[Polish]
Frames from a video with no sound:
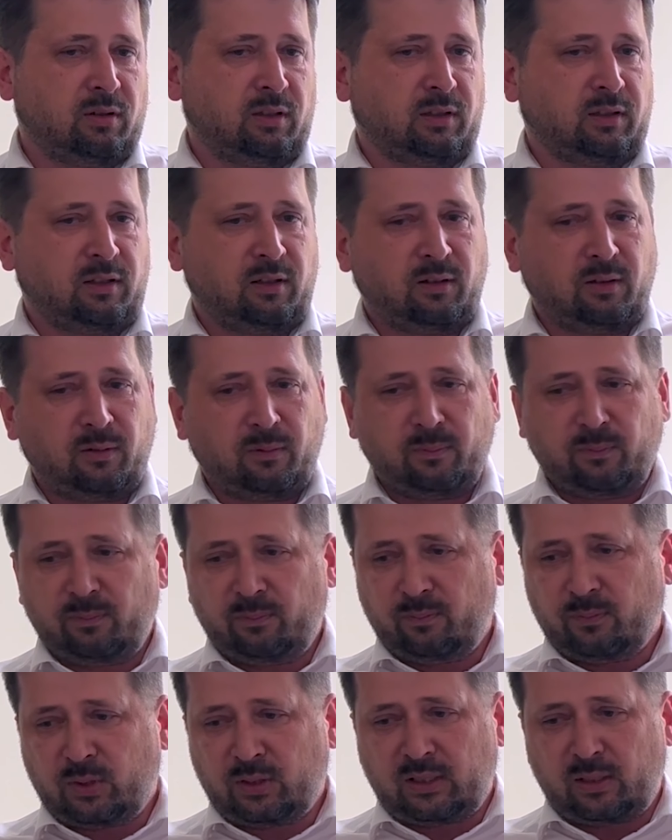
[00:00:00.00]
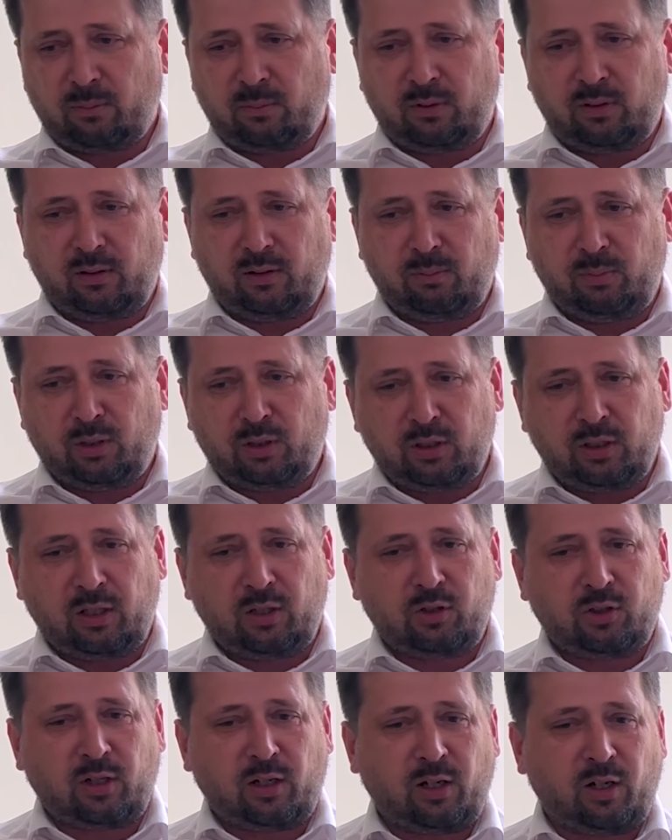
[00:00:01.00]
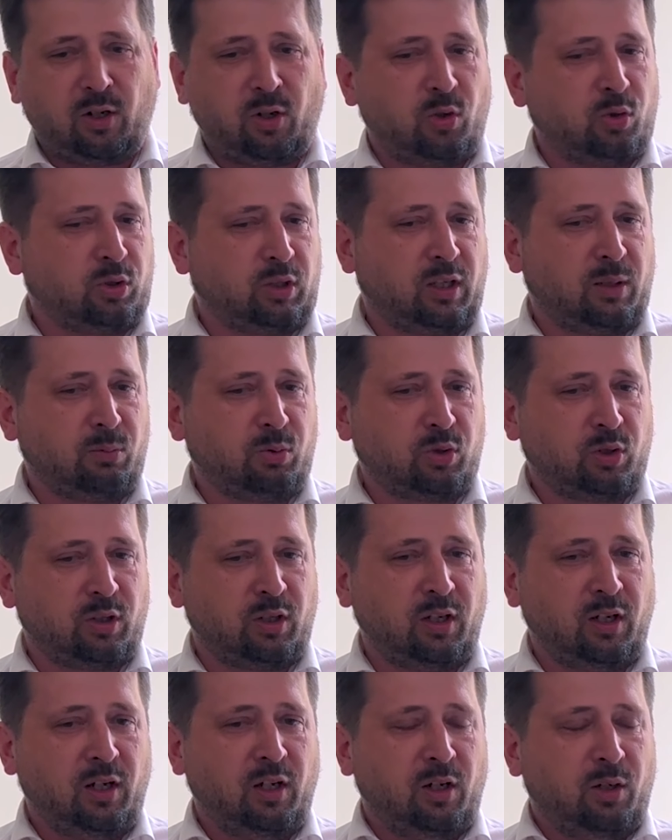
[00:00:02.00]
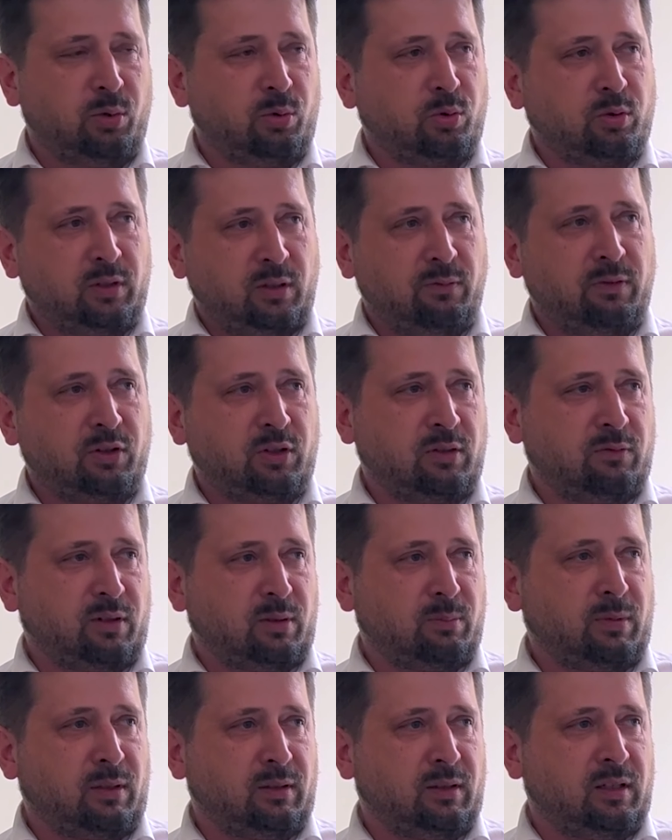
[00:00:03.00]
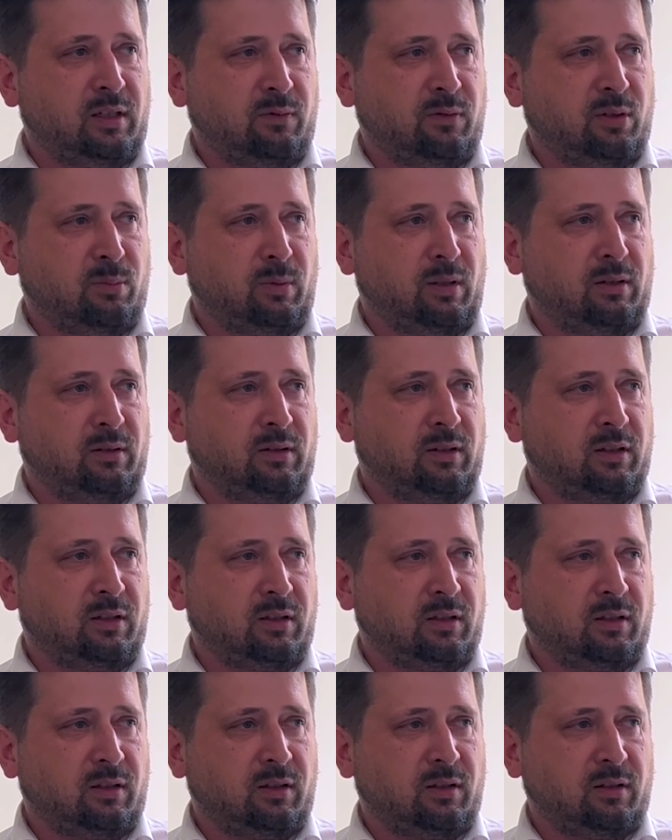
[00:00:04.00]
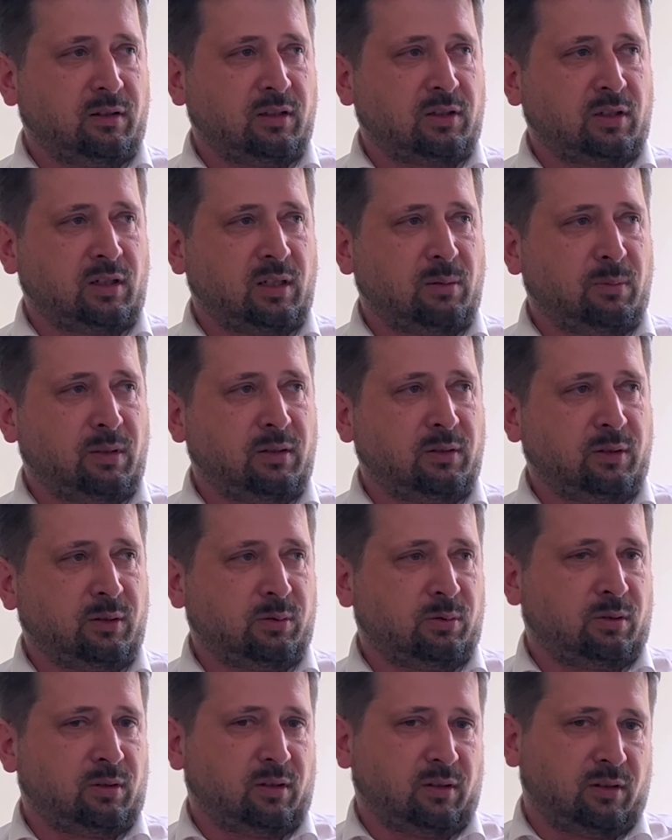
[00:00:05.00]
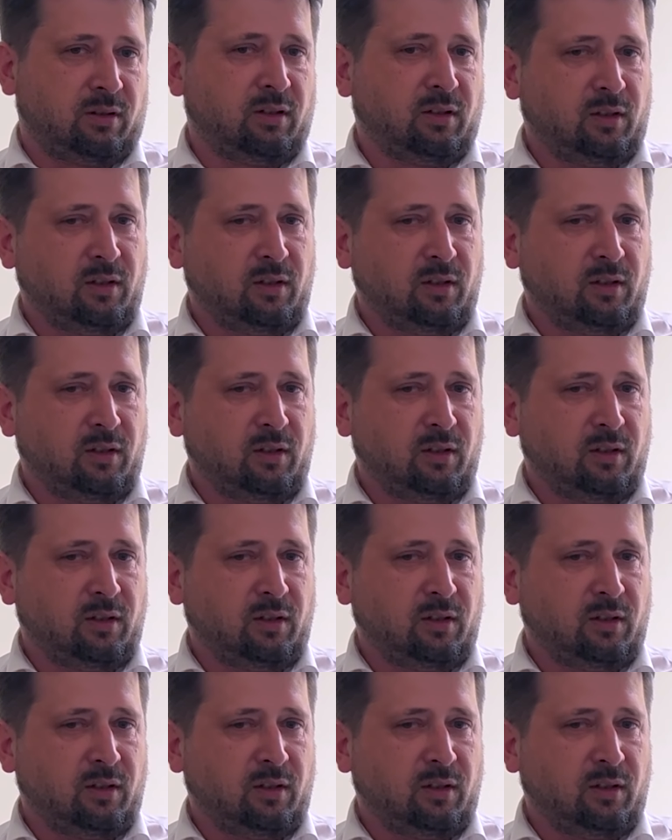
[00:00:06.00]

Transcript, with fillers: takie czasami mignięcia okiem, czy różne właśnie werbalne, niewerbalne e, też elementy, które